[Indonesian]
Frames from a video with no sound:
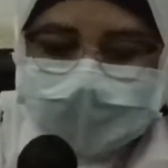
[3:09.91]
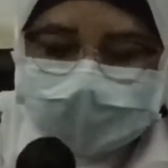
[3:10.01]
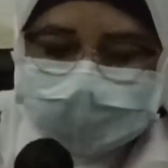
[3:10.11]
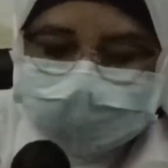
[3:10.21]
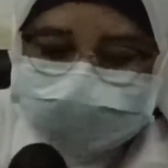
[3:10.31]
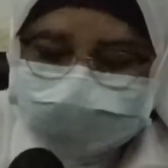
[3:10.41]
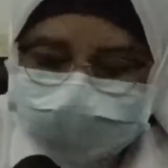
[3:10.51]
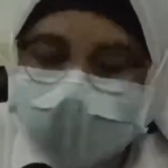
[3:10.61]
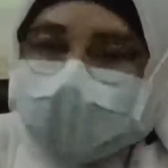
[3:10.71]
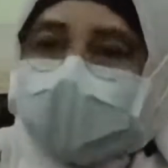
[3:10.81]
uh,
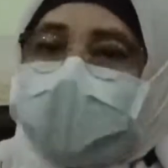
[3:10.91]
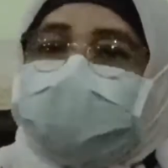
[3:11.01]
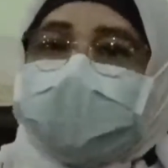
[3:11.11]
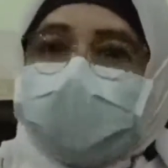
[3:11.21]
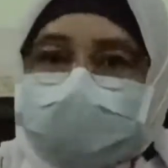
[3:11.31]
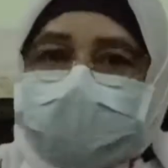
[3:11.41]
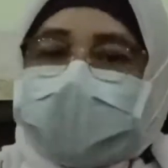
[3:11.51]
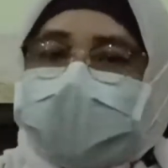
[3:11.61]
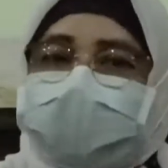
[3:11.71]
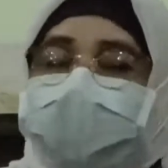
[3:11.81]
sedangkan yang
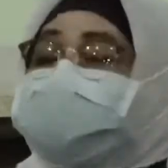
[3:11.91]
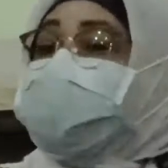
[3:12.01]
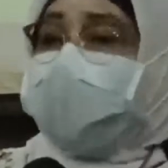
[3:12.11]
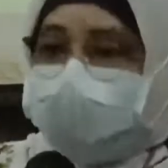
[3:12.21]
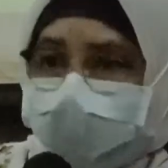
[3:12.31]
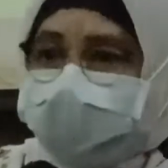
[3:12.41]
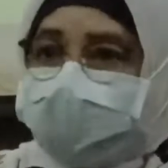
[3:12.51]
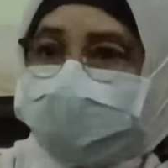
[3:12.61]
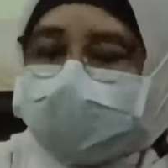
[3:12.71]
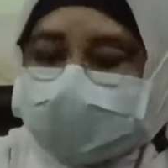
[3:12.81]
PDP dan
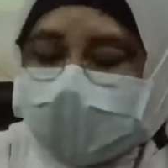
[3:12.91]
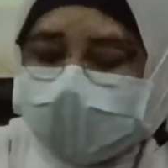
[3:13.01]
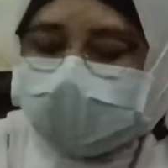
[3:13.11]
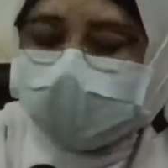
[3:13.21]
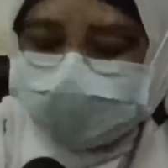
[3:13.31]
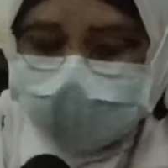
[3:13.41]
dirawat di rumah sakit itu